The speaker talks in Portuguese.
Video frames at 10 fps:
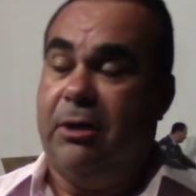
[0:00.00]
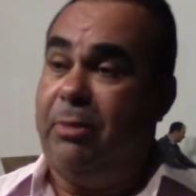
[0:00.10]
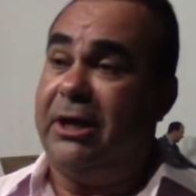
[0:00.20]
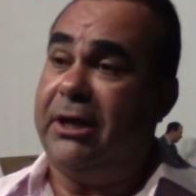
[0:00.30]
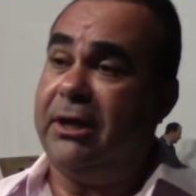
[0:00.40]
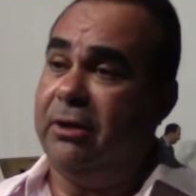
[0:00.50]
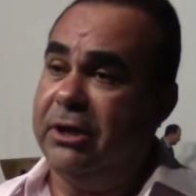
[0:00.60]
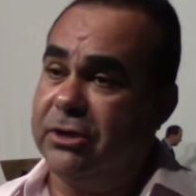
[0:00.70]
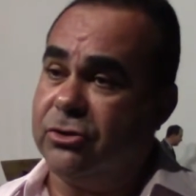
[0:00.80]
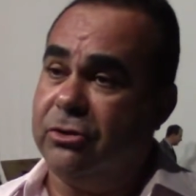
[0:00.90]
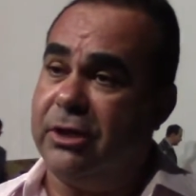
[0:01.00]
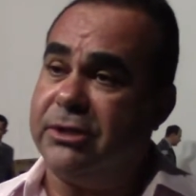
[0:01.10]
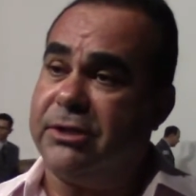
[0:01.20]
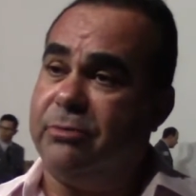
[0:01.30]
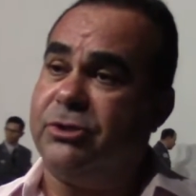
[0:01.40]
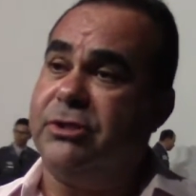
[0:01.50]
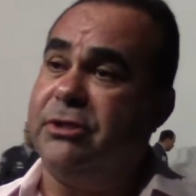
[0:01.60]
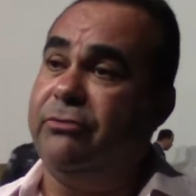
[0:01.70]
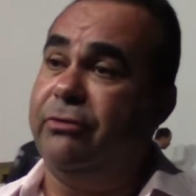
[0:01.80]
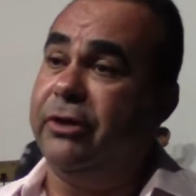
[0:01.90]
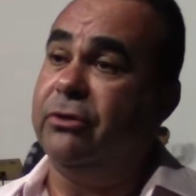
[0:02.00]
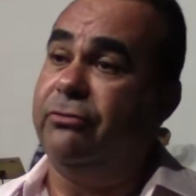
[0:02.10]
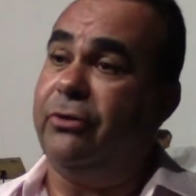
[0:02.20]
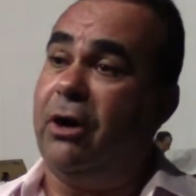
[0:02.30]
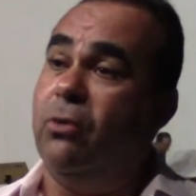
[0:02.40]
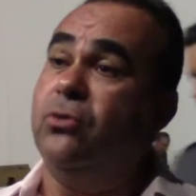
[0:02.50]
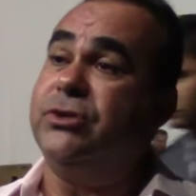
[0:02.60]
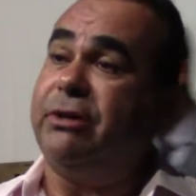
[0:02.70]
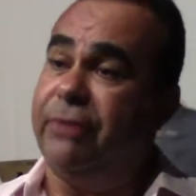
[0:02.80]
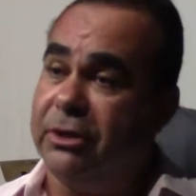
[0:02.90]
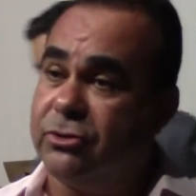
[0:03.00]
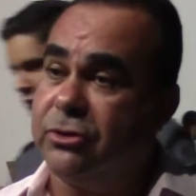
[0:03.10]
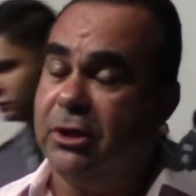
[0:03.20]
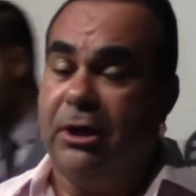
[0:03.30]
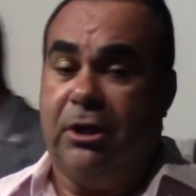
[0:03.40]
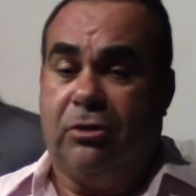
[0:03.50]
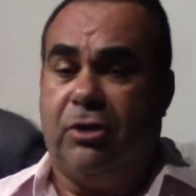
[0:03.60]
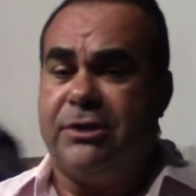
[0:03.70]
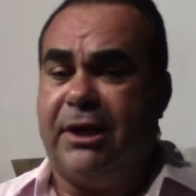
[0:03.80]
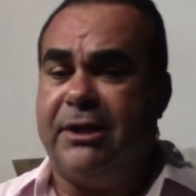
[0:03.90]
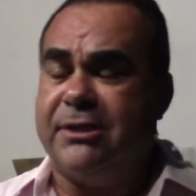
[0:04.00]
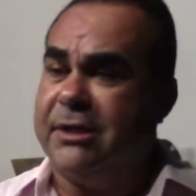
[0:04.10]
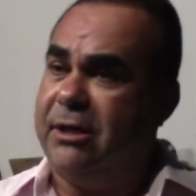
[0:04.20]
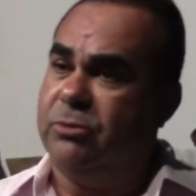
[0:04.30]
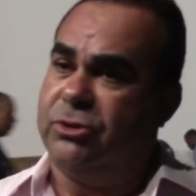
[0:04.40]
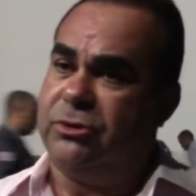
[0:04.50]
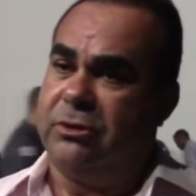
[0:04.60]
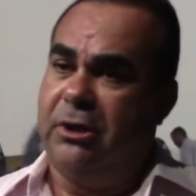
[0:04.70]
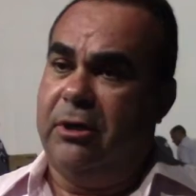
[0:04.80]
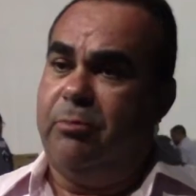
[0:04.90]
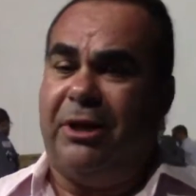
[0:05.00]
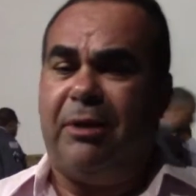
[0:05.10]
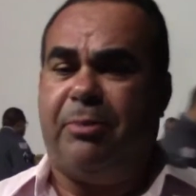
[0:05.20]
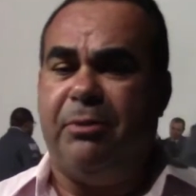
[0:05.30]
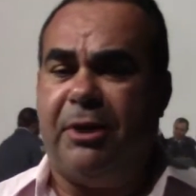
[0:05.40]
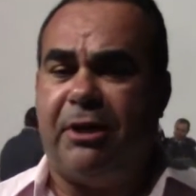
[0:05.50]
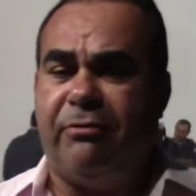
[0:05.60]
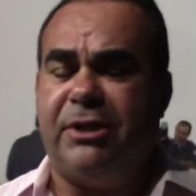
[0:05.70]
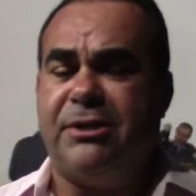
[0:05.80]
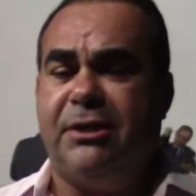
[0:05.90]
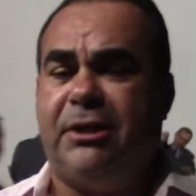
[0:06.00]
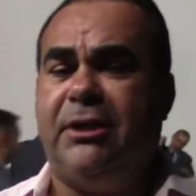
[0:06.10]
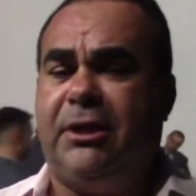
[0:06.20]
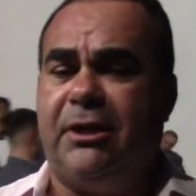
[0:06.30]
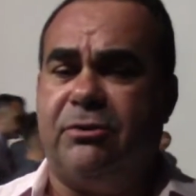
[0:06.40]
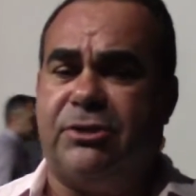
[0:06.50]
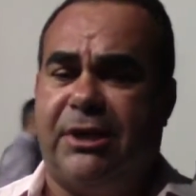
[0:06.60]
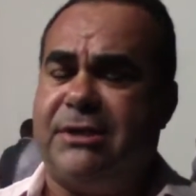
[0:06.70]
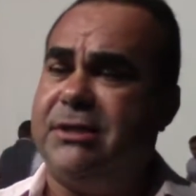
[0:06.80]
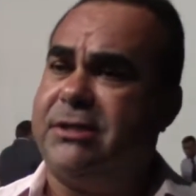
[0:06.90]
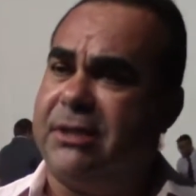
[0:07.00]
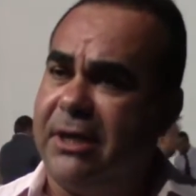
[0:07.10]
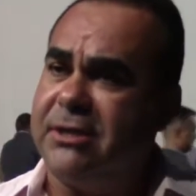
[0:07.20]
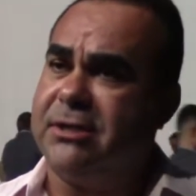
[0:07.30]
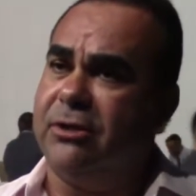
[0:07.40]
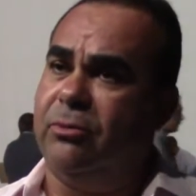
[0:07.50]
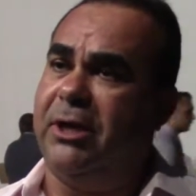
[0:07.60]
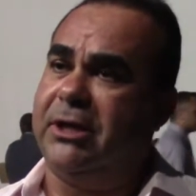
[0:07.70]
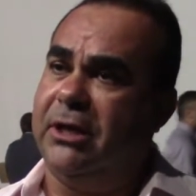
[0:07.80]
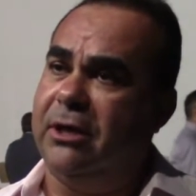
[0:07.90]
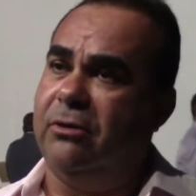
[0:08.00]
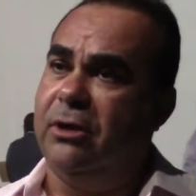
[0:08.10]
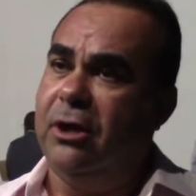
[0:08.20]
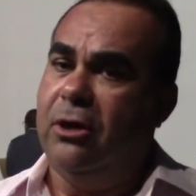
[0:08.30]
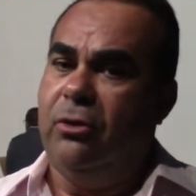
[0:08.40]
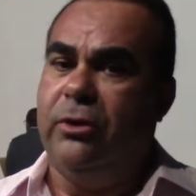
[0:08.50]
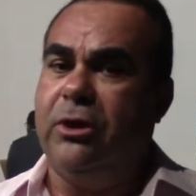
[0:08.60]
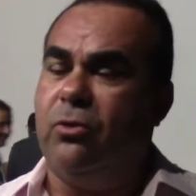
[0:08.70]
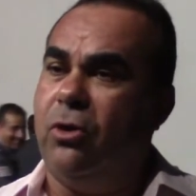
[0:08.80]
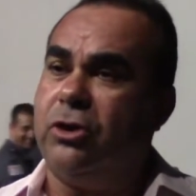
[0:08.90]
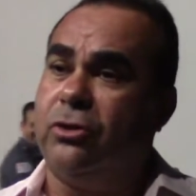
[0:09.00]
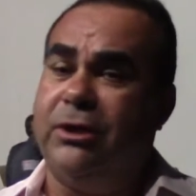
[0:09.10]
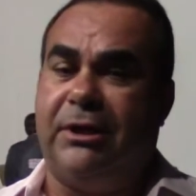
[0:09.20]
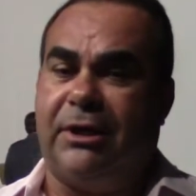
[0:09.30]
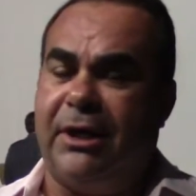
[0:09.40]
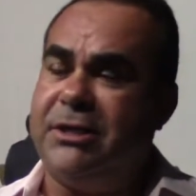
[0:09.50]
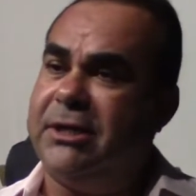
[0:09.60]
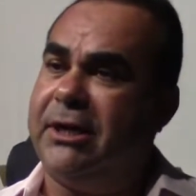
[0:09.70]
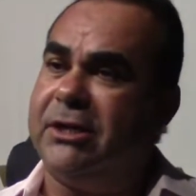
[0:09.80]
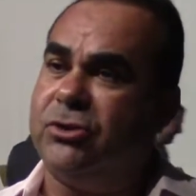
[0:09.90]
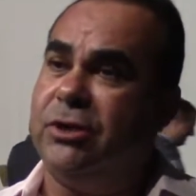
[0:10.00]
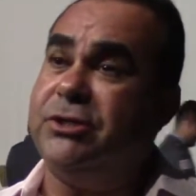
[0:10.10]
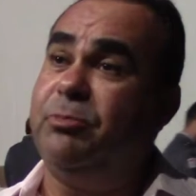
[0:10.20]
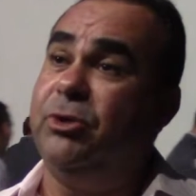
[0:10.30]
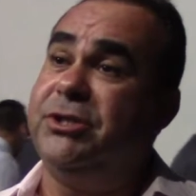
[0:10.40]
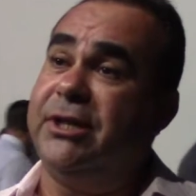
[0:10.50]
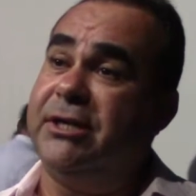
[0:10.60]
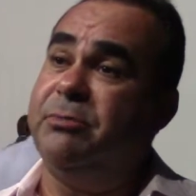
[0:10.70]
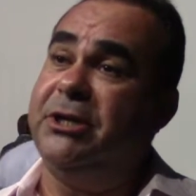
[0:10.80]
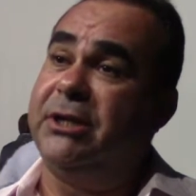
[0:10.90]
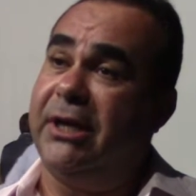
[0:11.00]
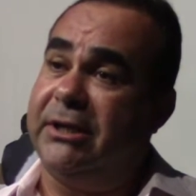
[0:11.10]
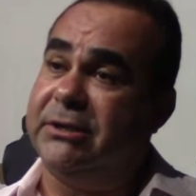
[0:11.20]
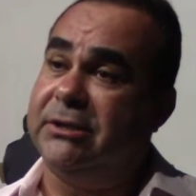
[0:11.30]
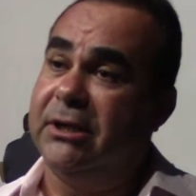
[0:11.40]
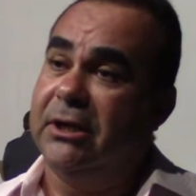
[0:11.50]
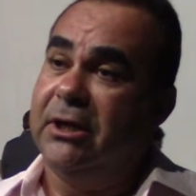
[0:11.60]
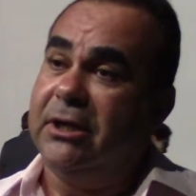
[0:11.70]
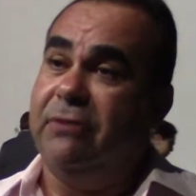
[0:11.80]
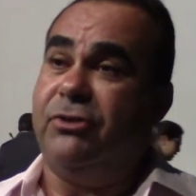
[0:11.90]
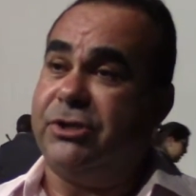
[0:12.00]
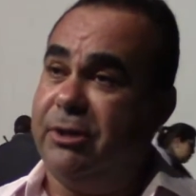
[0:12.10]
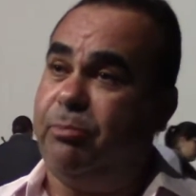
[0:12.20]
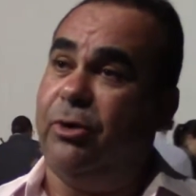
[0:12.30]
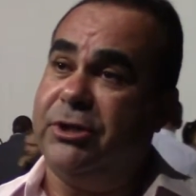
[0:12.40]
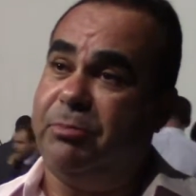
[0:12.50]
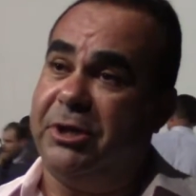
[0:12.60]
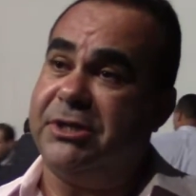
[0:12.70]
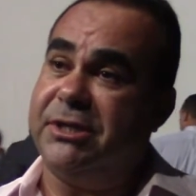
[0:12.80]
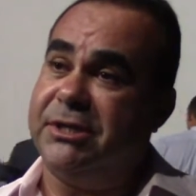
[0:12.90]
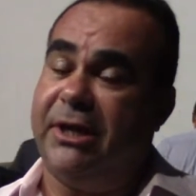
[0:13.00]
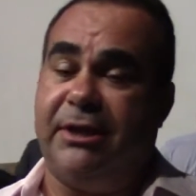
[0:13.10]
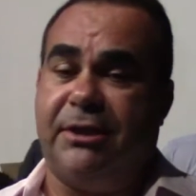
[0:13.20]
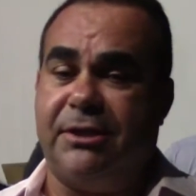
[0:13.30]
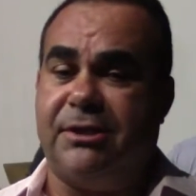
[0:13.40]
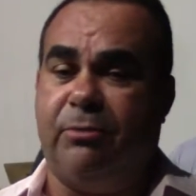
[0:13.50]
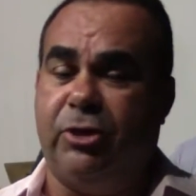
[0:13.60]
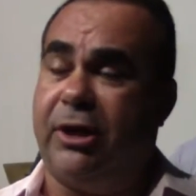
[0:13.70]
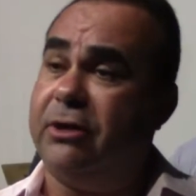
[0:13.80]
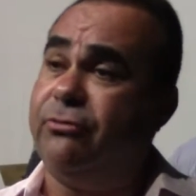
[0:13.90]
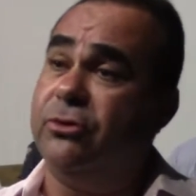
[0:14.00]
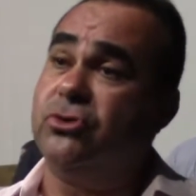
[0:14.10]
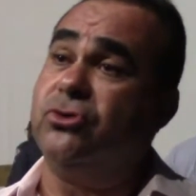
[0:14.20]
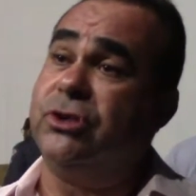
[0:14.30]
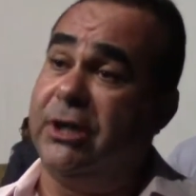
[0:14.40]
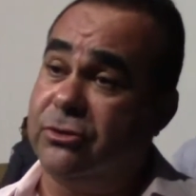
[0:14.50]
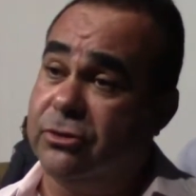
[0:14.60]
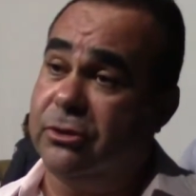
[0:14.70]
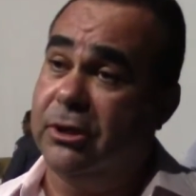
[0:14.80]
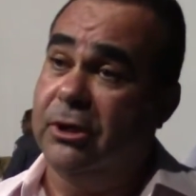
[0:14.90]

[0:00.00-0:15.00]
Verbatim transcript: Paralelo a isso, nós estamos desenvolvendo alguns eventos. Nós realizamos pela primeira vez em 30 anos de existência do batalhão, o encontro de três gerações de policiais militares, que você pôde presenciar e testemunhar que foi um sucesso.